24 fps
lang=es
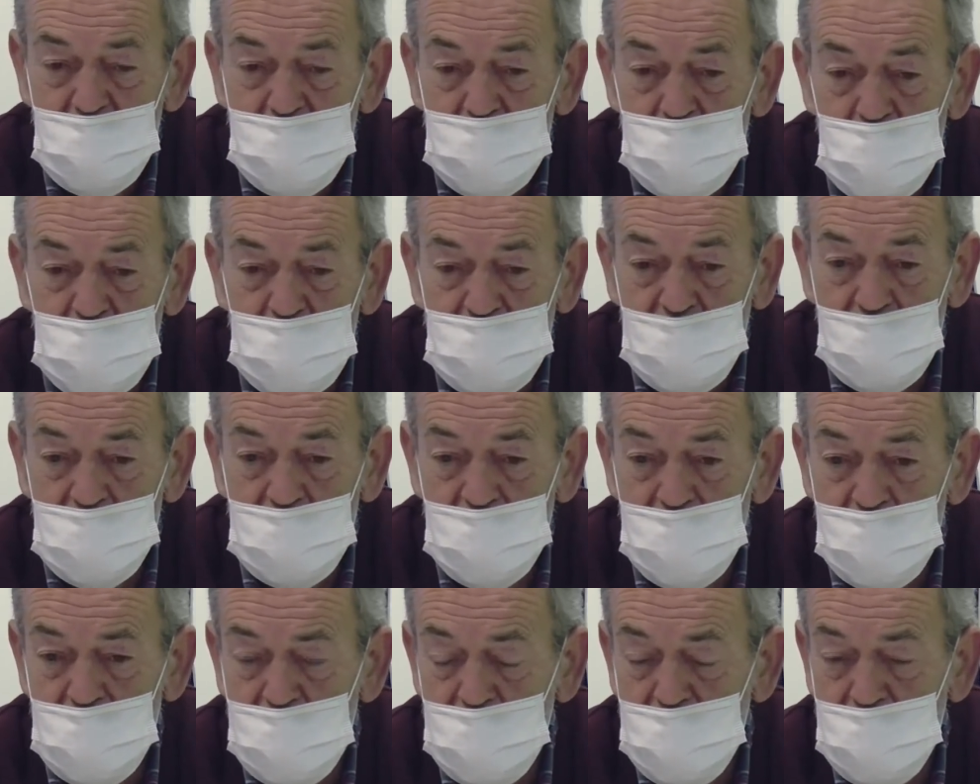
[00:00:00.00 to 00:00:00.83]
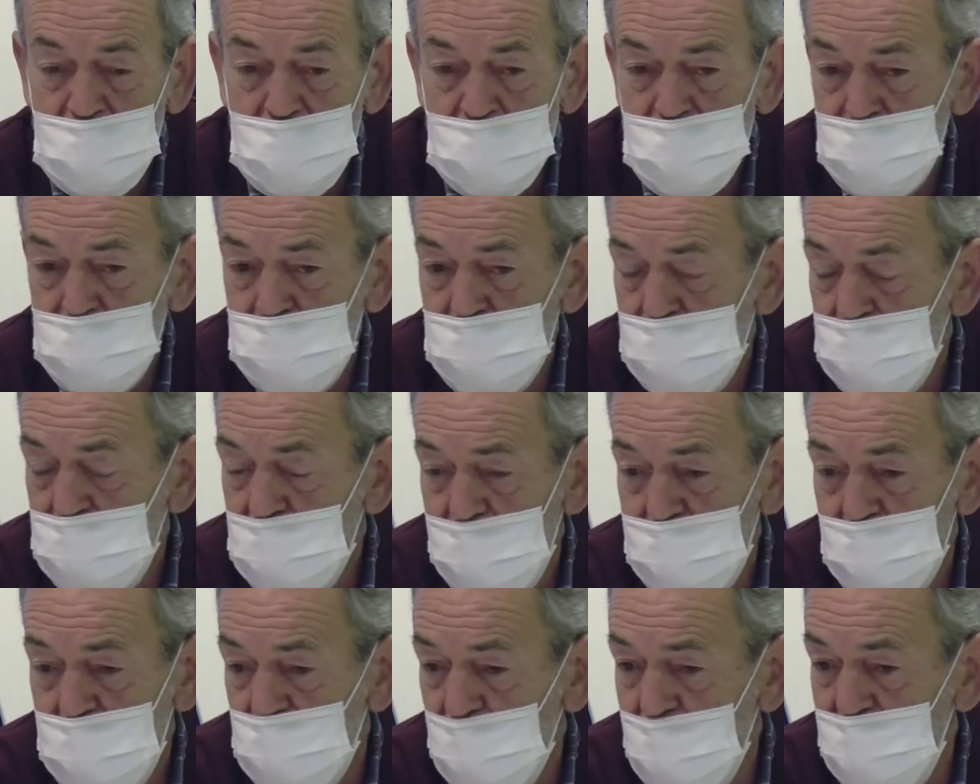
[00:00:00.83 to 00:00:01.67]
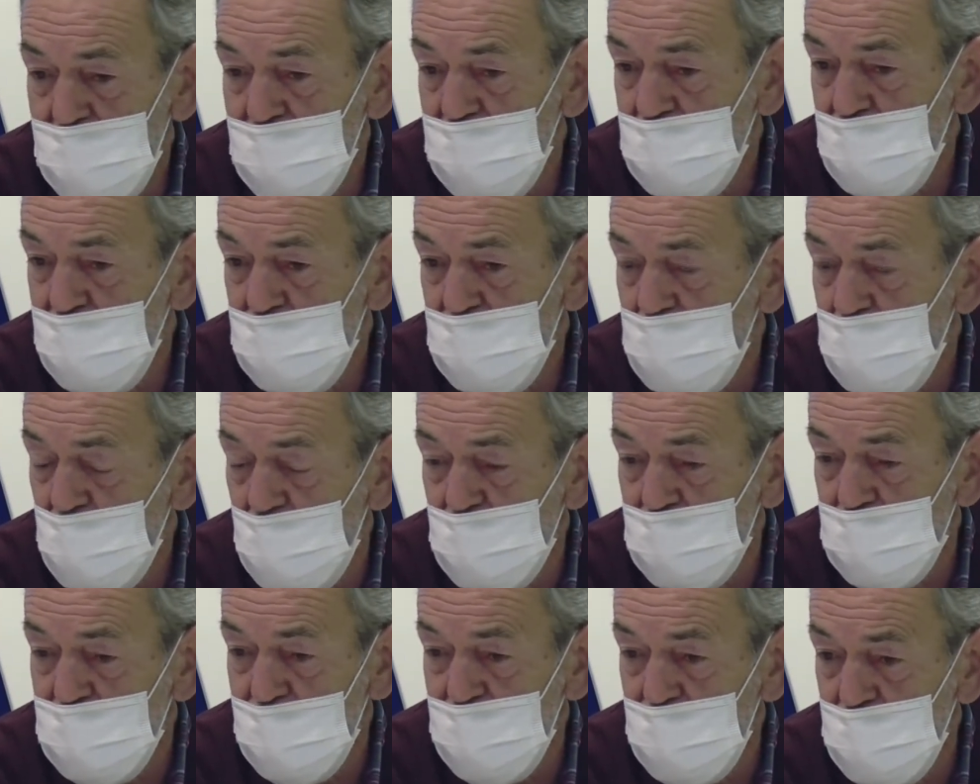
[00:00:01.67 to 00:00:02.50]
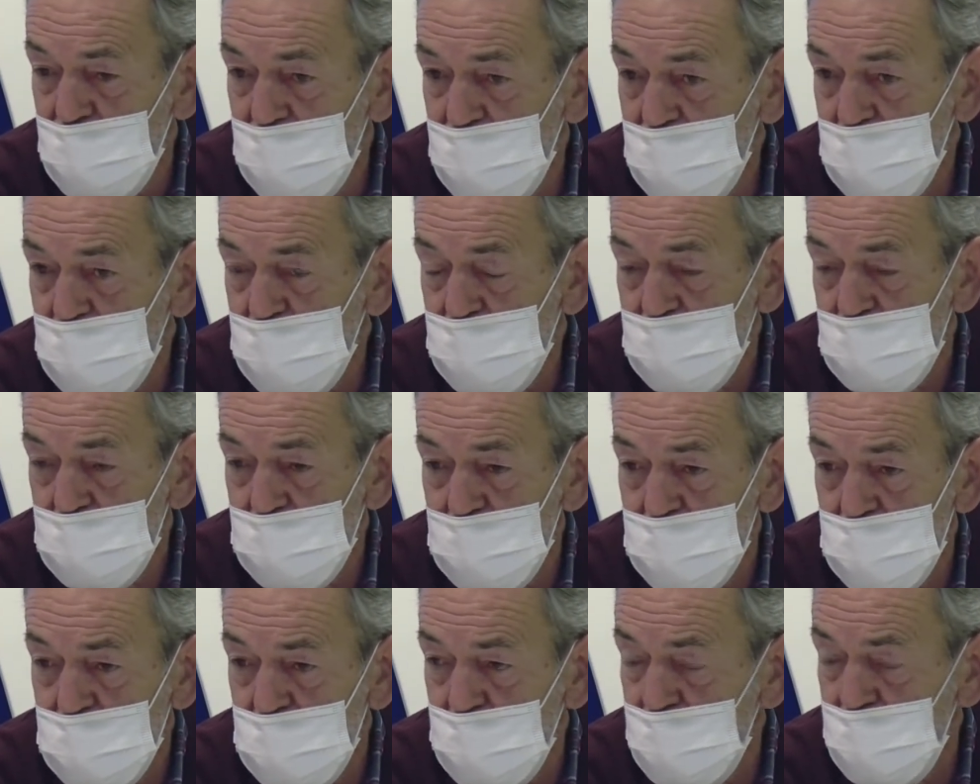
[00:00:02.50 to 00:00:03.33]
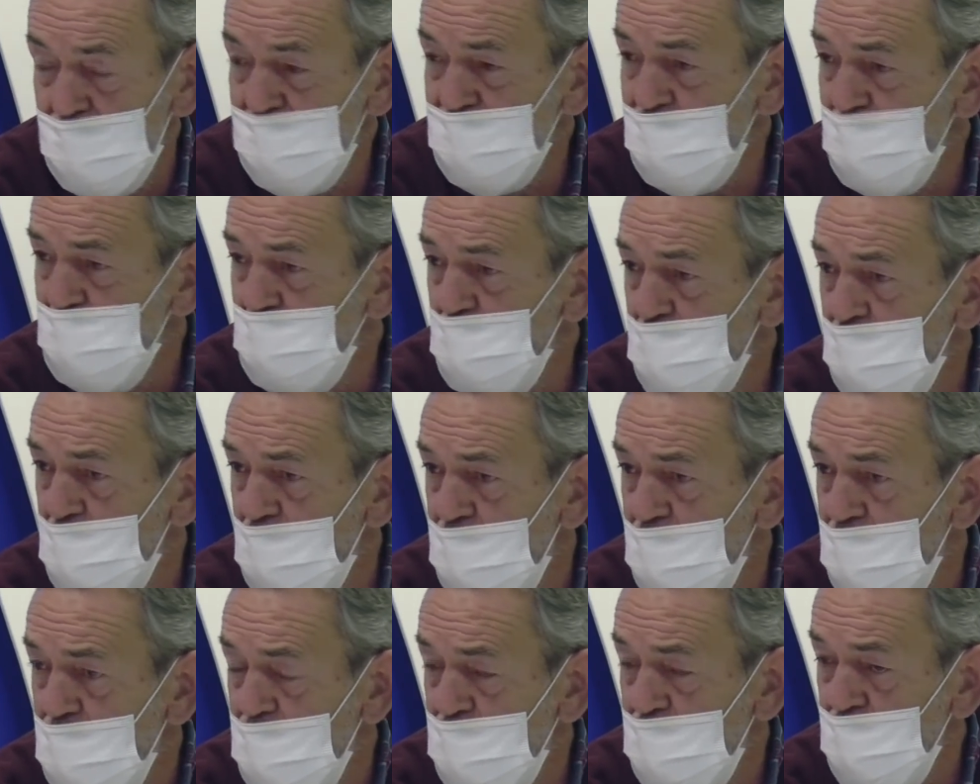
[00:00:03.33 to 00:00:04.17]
pues ahí habitualmente todos los años mm, vaya por la